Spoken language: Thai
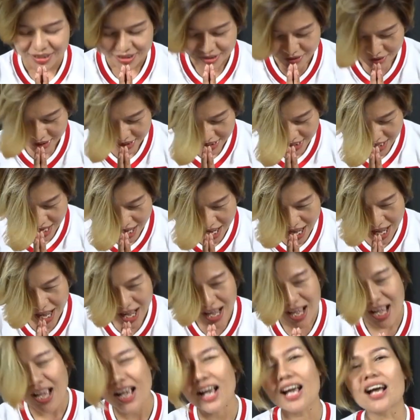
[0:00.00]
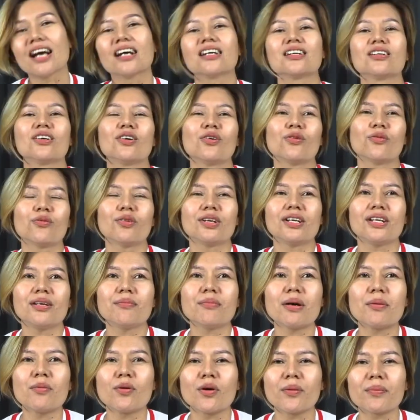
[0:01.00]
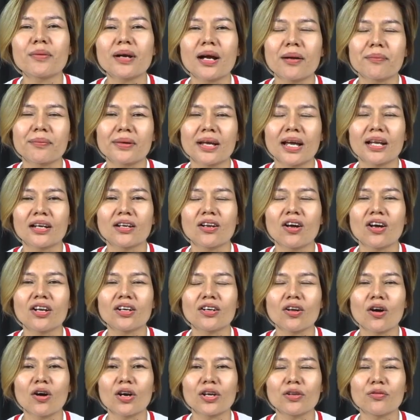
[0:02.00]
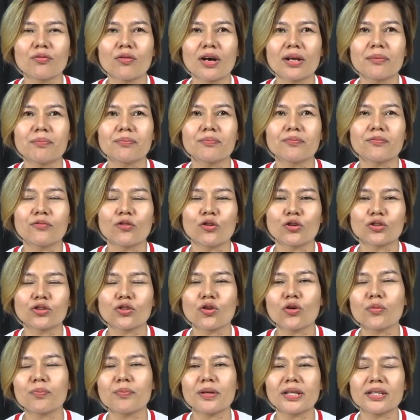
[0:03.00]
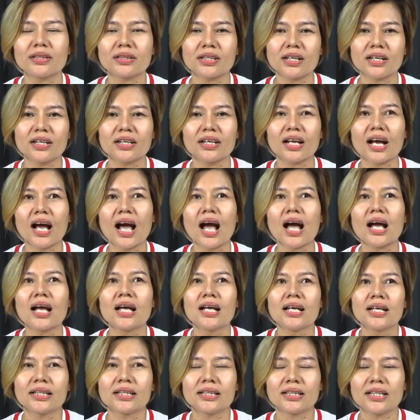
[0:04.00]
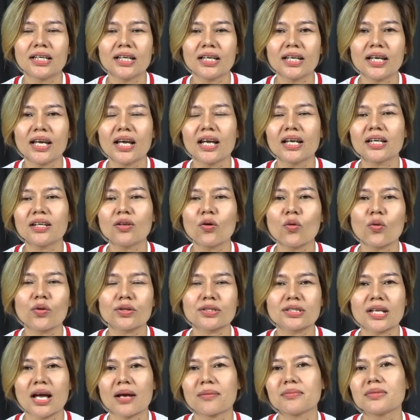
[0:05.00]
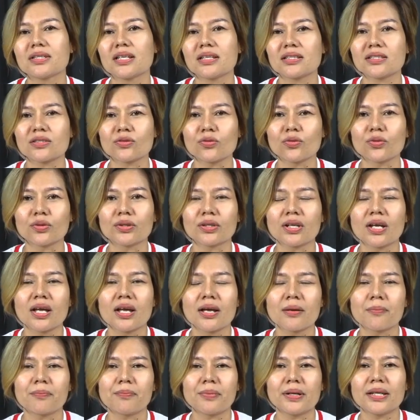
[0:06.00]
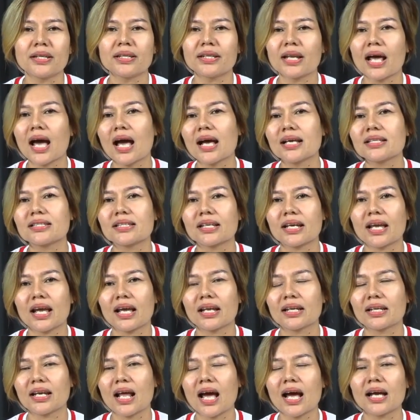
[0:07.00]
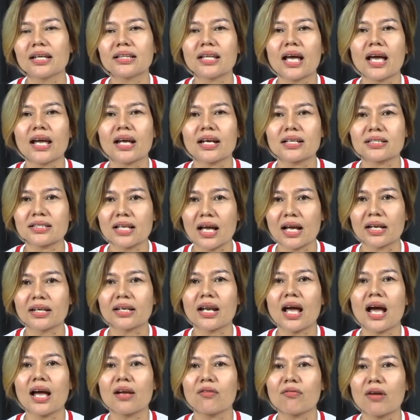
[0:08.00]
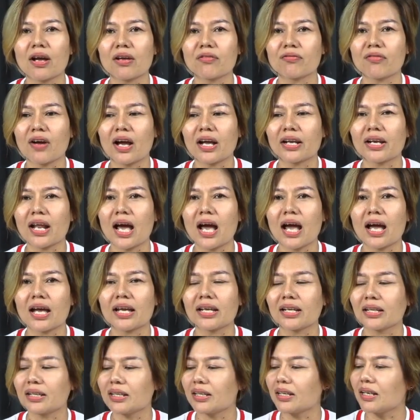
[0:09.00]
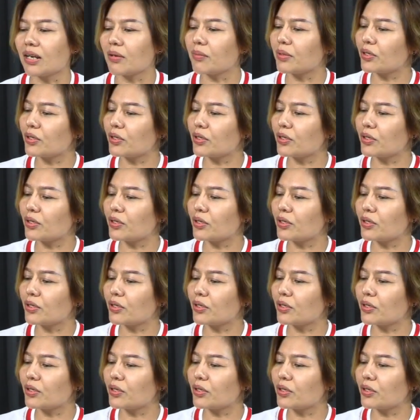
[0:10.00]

สวัสดีค่ะ วันนี้มาพบกับ Canon All-in-One Photo Printer นะคะTS6370 ปริ้นได้สแกนได้ถ่ายเอกสารได้ Wi-Fi ได้ เรา